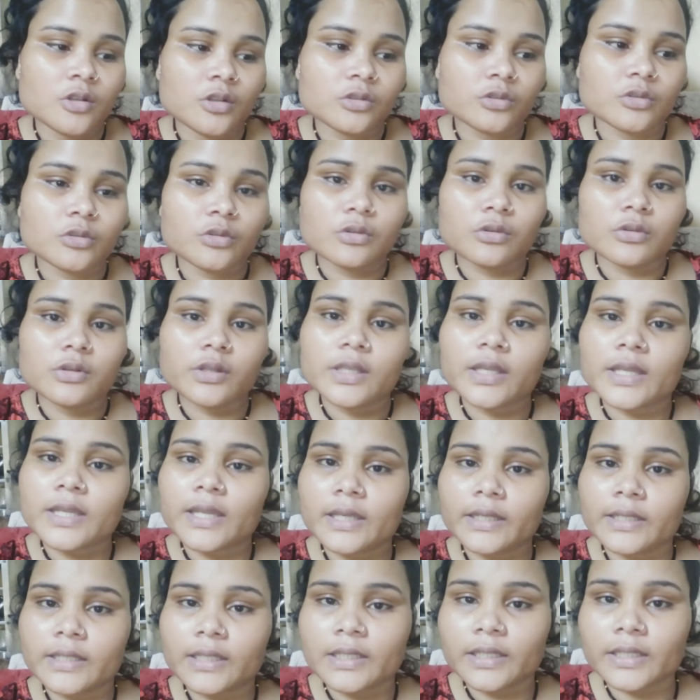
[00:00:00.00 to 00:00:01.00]
तो ये
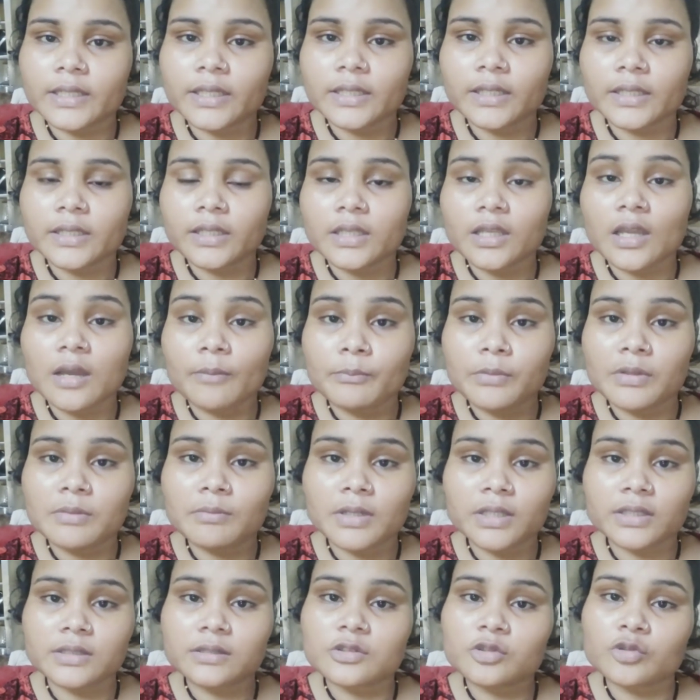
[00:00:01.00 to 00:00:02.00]
कहने लगे कि अब भी
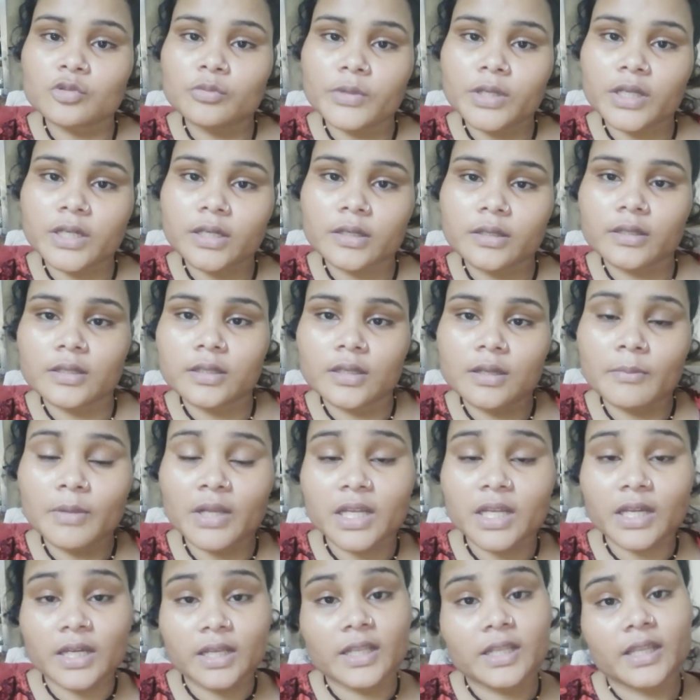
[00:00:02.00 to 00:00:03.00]
मत सुबह कर देना
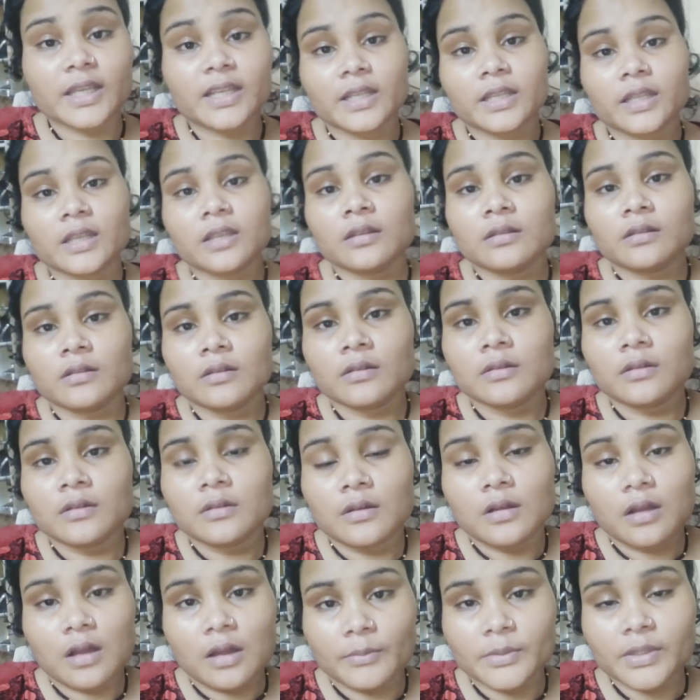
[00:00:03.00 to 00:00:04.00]
मैंने कहा नहीं नहीं
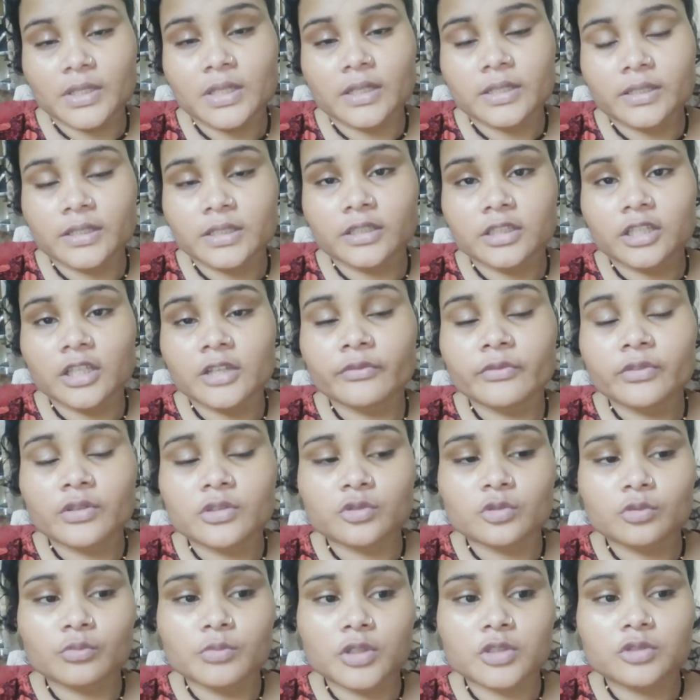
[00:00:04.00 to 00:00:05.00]
अभी कर देते हैं फिर
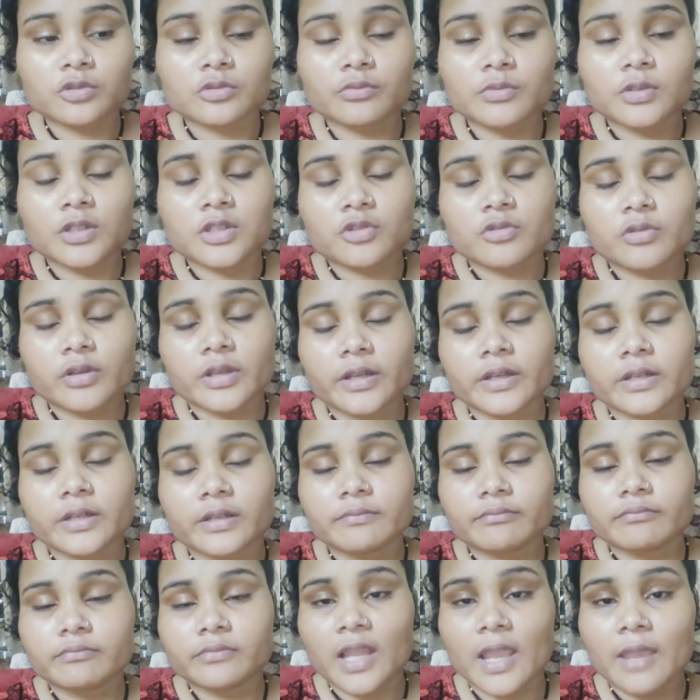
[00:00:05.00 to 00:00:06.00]
सुबह सुबह जो है
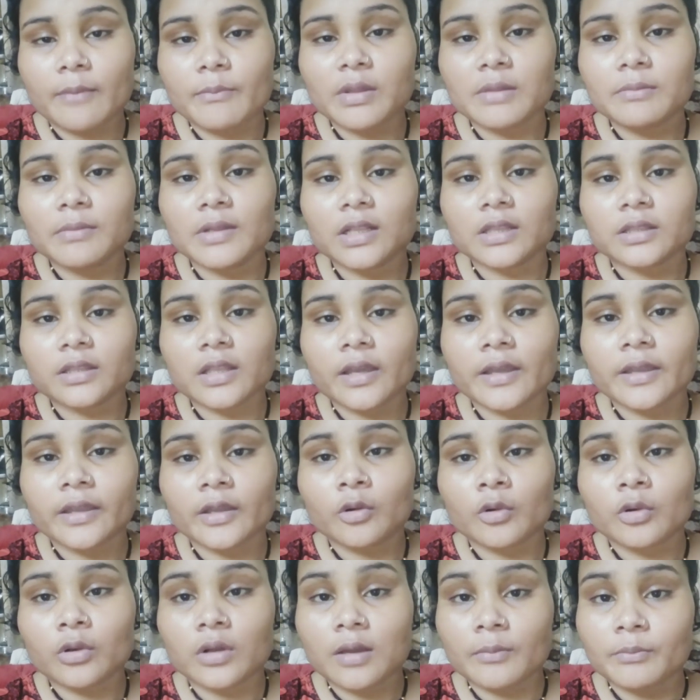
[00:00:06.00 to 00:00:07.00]
टाइम नहीं मिलता है
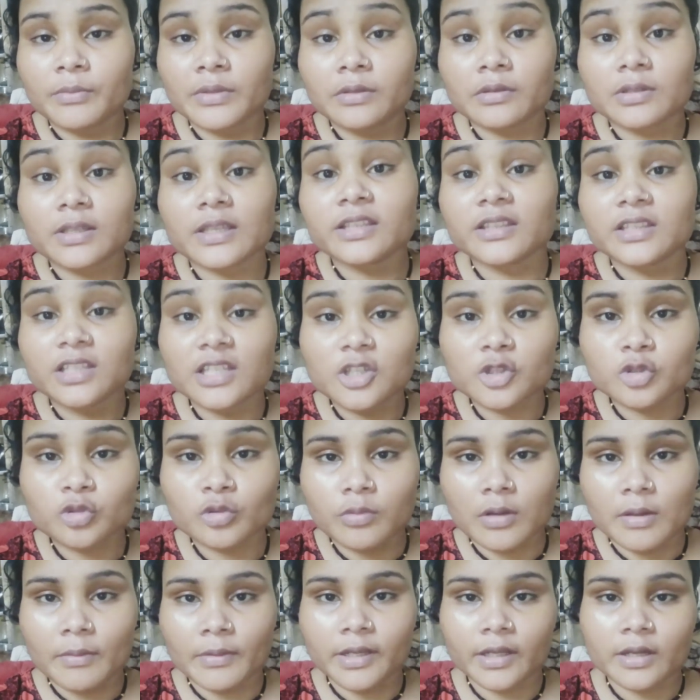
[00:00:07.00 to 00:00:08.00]
और अभी कितनी
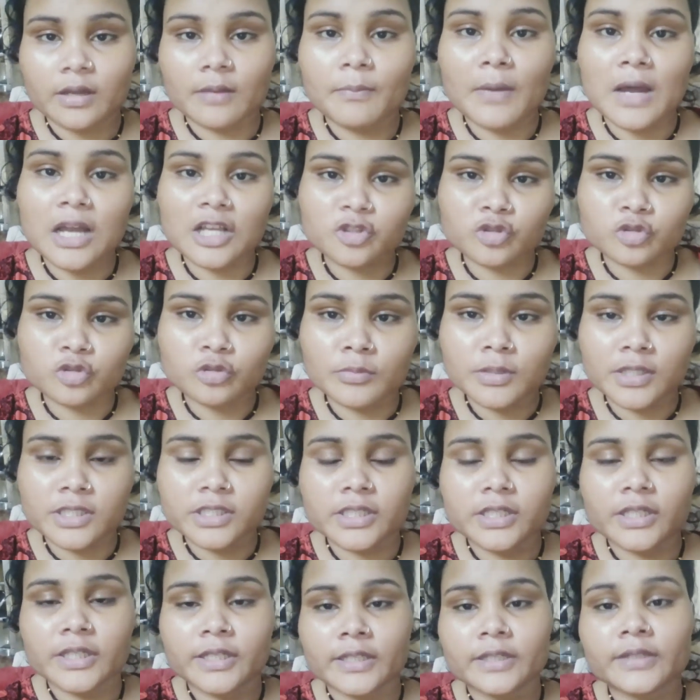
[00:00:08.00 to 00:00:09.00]
सुबह मैंने कहा पाँच तो बजी
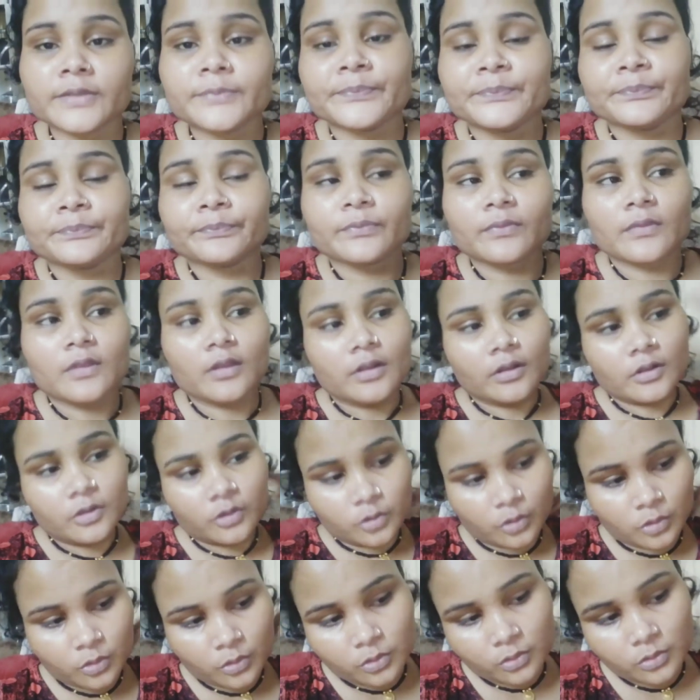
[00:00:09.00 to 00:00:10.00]
गए ना
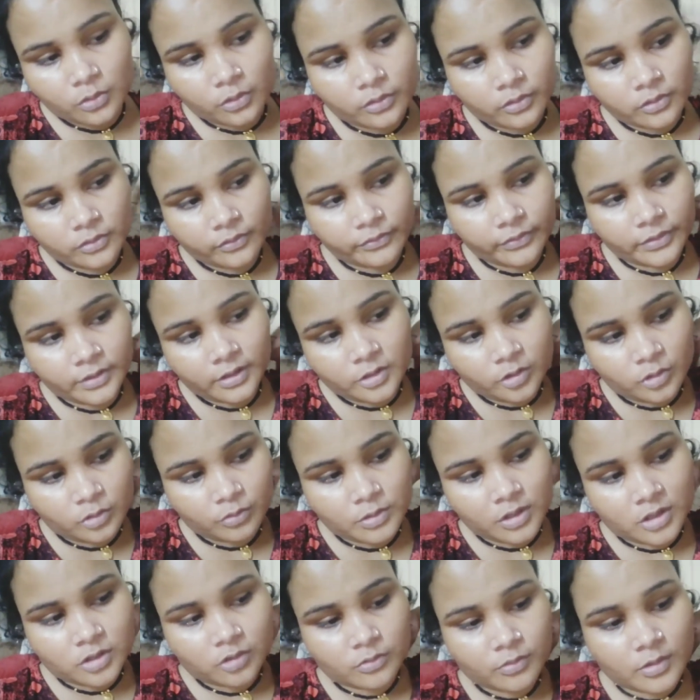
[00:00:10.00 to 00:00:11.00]
तो फिर
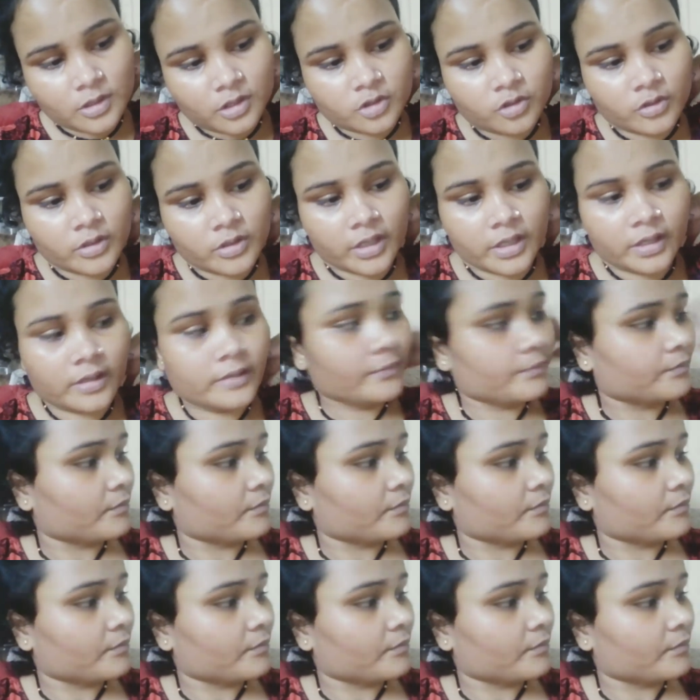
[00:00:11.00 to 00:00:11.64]
सुबह सुबह जो है